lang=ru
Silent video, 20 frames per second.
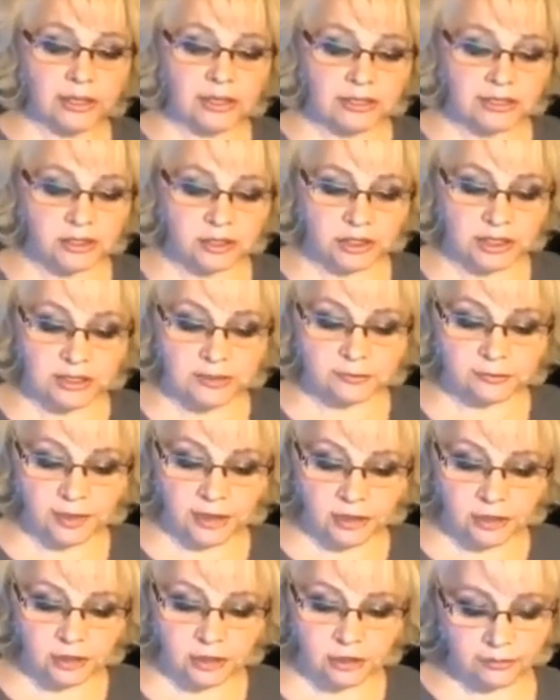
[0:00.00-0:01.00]
Сейчас
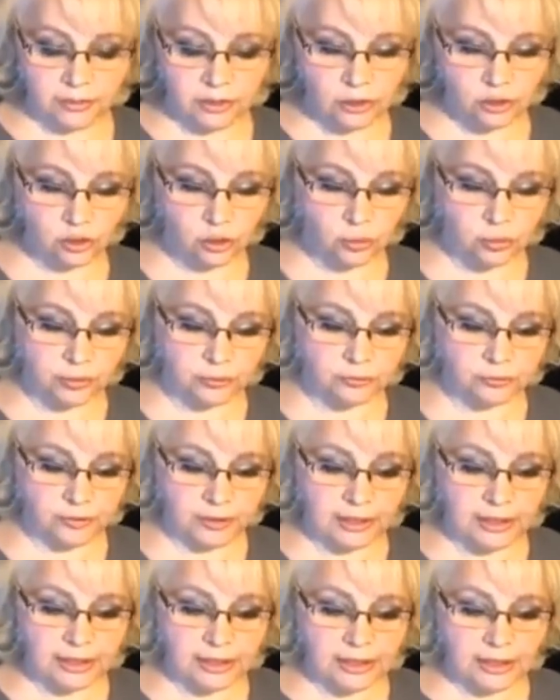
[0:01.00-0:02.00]
важно, чтобы
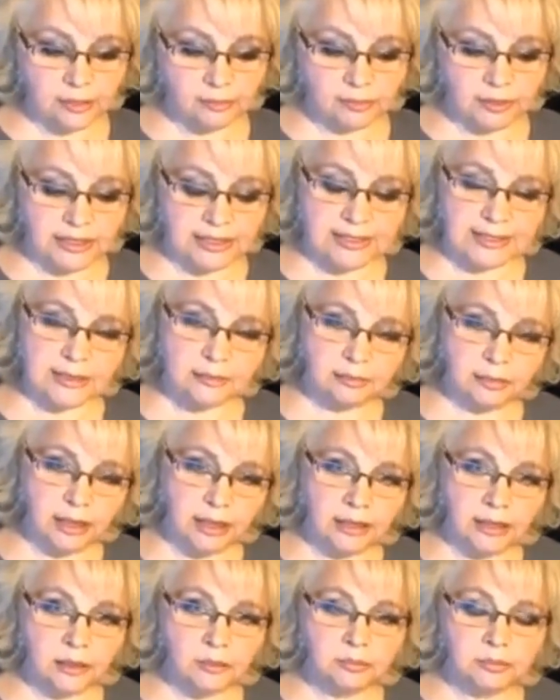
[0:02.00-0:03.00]
вы
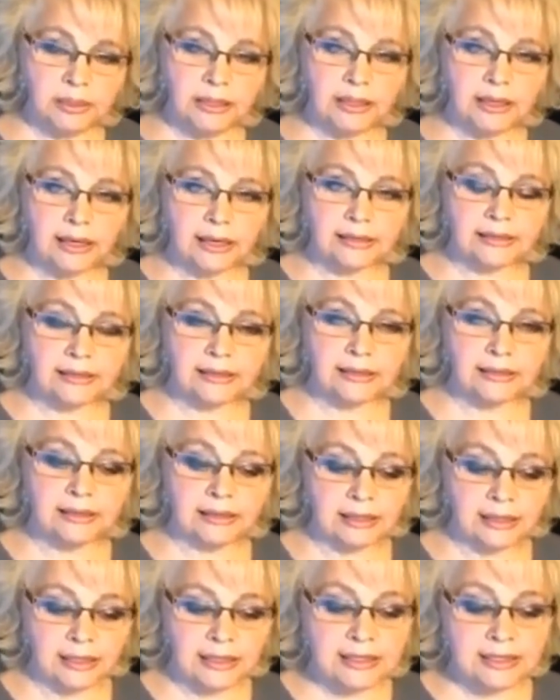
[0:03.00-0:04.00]
максимально были
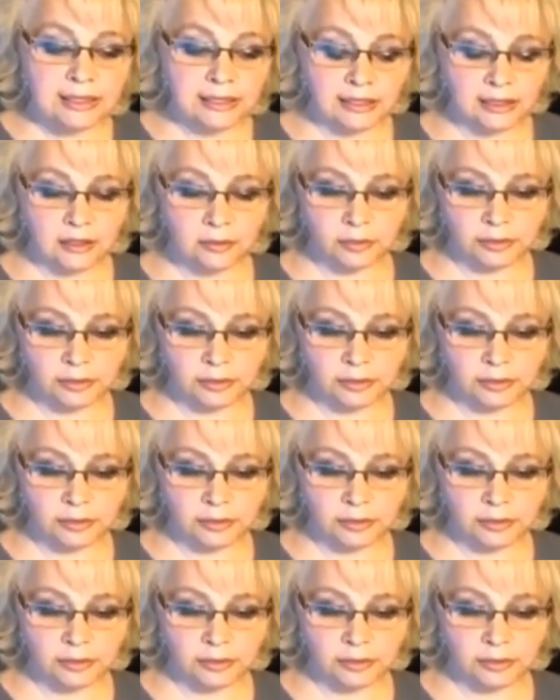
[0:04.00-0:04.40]
открыты искренне,